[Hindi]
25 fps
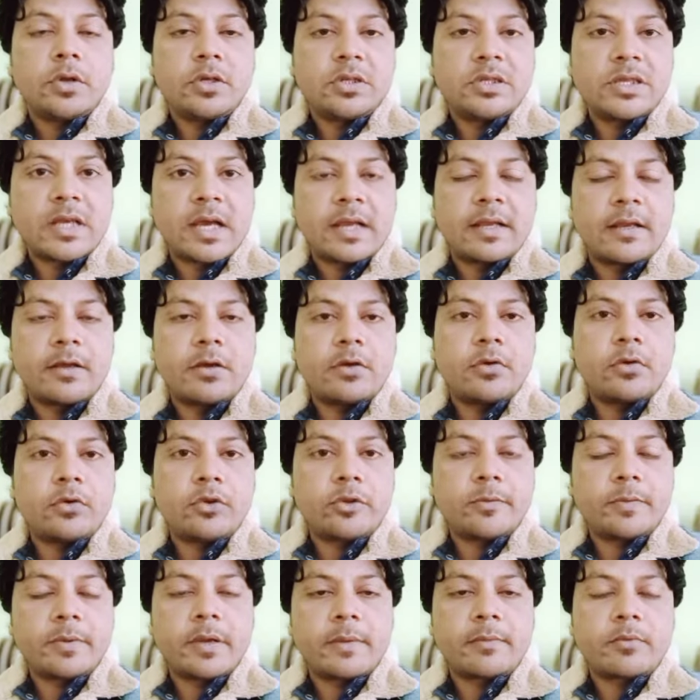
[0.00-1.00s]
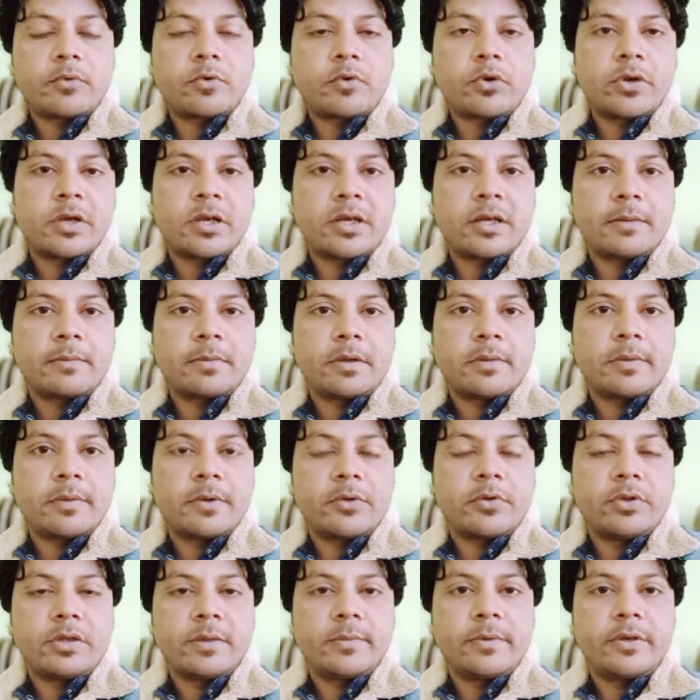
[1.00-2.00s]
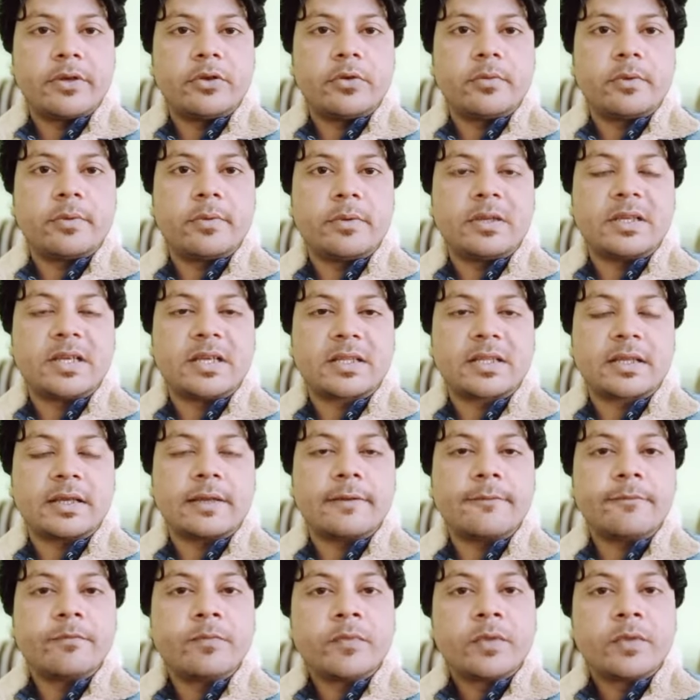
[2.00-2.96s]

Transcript: जाना हो उसमें आपको कॉन्टैक्ट नंबर भी उसी वीडियो में मिल जाता है